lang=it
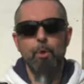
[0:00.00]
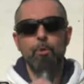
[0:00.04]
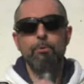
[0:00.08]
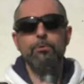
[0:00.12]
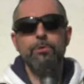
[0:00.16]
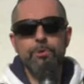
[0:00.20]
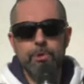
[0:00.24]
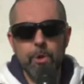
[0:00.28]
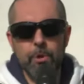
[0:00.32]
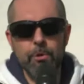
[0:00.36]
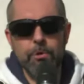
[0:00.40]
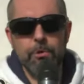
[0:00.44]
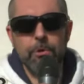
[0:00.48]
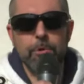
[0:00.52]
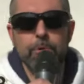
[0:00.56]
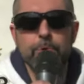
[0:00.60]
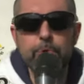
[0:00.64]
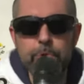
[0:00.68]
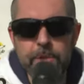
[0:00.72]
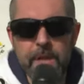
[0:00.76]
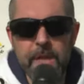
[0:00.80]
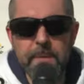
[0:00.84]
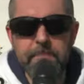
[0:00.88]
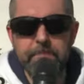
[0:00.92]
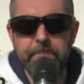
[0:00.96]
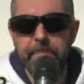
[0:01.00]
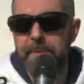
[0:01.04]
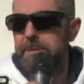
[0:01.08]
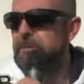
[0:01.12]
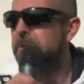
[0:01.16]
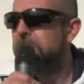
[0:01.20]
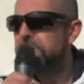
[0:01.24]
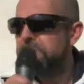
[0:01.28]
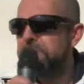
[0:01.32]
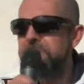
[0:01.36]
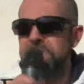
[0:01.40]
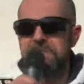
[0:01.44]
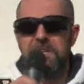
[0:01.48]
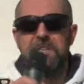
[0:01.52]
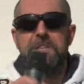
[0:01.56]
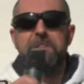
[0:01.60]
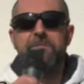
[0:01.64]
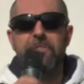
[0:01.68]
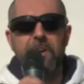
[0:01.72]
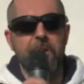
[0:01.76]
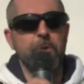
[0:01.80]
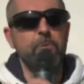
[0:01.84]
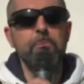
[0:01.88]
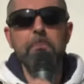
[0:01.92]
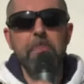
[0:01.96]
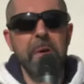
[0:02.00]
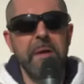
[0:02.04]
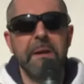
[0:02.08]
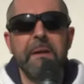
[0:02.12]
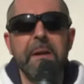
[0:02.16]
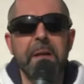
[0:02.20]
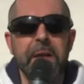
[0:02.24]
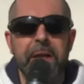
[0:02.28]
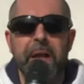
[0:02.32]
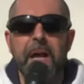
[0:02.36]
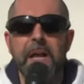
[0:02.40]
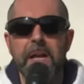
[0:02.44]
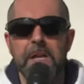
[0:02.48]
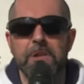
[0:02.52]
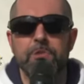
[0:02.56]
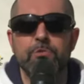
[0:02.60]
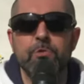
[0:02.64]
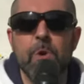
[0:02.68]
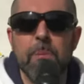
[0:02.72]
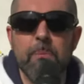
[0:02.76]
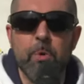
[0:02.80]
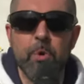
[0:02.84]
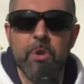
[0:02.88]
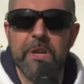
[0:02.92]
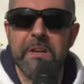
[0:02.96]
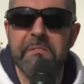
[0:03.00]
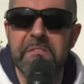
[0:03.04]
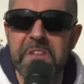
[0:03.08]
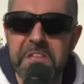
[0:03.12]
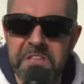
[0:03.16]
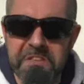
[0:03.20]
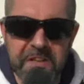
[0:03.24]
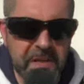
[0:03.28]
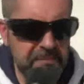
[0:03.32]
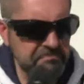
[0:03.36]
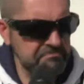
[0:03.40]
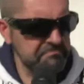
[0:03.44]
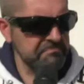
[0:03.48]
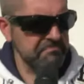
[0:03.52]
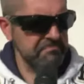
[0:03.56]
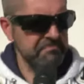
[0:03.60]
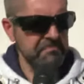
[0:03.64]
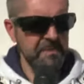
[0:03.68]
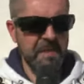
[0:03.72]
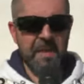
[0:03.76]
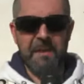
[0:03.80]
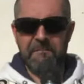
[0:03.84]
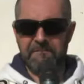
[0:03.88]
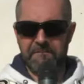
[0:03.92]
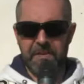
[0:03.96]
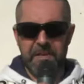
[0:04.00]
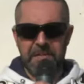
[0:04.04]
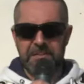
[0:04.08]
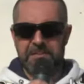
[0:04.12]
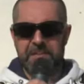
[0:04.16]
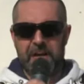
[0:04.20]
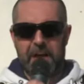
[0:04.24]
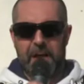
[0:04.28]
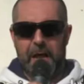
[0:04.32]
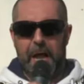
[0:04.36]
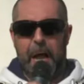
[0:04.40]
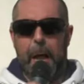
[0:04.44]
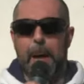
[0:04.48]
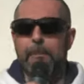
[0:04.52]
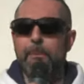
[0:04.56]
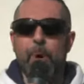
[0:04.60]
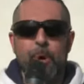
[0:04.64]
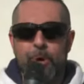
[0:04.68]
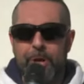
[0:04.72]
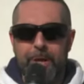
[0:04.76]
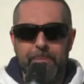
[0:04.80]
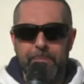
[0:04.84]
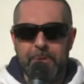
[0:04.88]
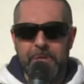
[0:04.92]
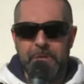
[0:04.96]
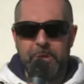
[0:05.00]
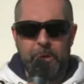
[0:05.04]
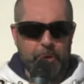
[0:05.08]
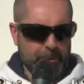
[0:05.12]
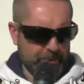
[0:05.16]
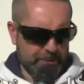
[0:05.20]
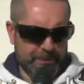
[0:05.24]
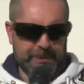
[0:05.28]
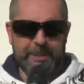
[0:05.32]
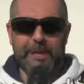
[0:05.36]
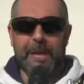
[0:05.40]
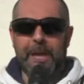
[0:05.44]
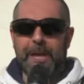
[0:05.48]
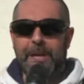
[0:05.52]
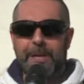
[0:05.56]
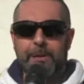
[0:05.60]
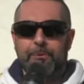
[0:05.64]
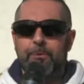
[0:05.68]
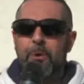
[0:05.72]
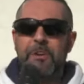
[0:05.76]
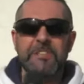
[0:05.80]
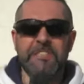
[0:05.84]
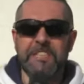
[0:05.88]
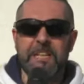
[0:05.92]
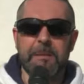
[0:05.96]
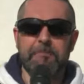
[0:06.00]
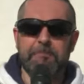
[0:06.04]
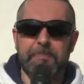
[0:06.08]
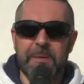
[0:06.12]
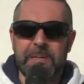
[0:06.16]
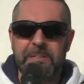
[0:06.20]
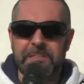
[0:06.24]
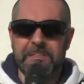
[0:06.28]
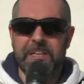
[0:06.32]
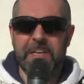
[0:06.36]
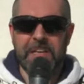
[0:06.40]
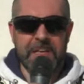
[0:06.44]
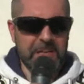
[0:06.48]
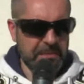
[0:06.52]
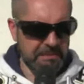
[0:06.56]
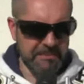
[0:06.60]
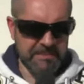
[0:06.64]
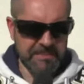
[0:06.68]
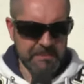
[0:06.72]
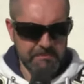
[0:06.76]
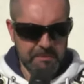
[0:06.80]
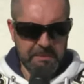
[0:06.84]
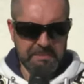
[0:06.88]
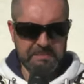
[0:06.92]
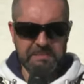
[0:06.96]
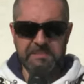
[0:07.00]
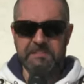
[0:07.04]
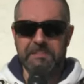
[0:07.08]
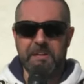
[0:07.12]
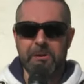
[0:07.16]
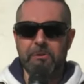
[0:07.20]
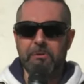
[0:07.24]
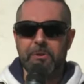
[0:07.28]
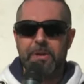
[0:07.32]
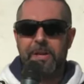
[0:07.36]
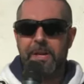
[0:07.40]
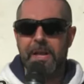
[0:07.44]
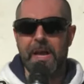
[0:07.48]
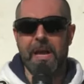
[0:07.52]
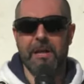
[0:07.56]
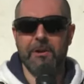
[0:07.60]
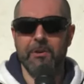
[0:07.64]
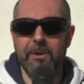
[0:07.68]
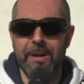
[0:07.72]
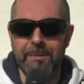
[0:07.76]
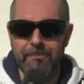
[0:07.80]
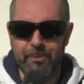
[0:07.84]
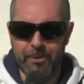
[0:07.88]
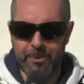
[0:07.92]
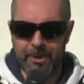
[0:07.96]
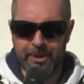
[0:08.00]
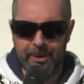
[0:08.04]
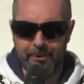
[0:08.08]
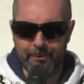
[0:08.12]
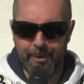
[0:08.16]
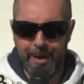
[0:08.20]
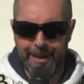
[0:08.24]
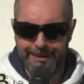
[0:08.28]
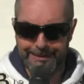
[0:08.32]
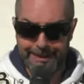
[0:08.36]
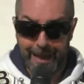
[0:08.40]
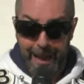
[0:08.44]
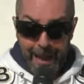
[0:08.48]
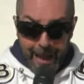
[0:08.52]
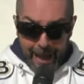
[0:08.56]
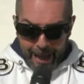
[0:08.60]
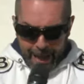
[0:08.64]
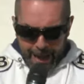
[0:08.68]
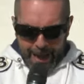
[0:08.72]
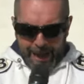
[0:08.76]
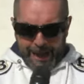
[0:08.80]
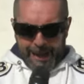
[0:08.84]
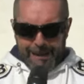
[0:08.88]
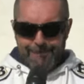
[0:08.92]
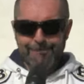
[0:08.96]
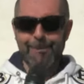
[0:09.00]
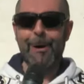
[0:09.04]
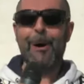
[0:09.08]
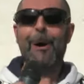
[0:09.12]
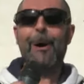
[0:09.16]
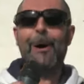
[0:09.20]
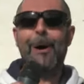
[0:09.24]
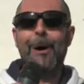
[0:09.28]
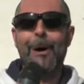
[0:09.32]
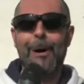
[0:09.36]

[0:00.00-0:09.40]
Un giorno Giuseppe decise di fare un bel regalo a sua moglie Vita. Vita, amore mio, tieni, questo è per te. Si presenta col regalo, la moglie lo guarda. Amore!